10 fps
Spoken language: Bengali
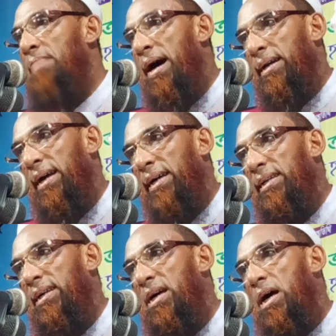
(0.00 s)
মা নাই
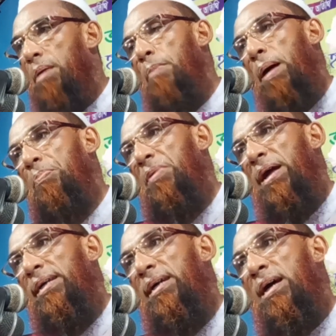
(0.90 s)
বাপ
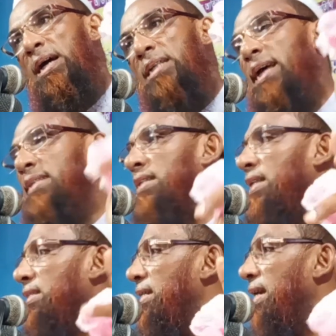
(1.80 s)
নাই দাদা
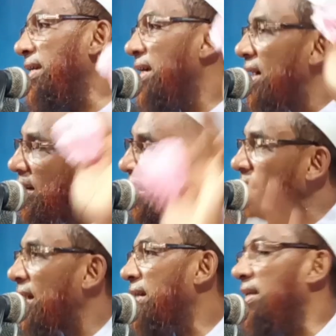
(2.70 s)
দাদি নাই
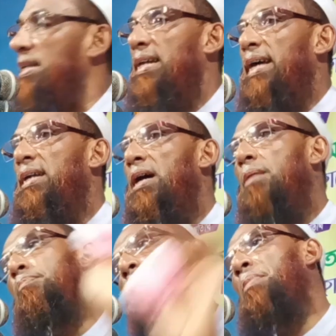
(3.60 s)
নানা নানি নাই
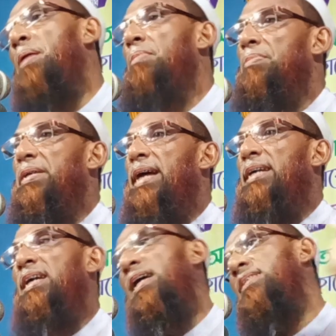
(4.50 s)
মামা মামি
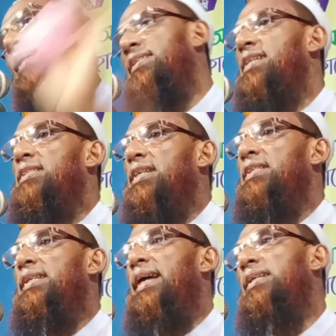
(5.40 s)
নাই চাচা
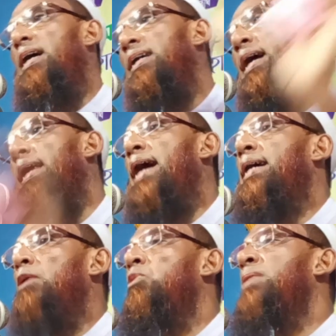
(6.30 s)
চাচি নাই খালা
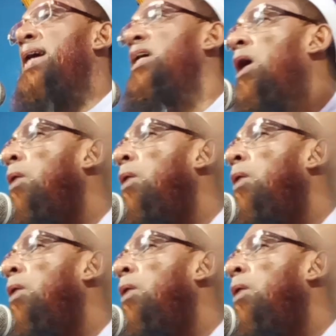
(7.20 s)
খালু নাই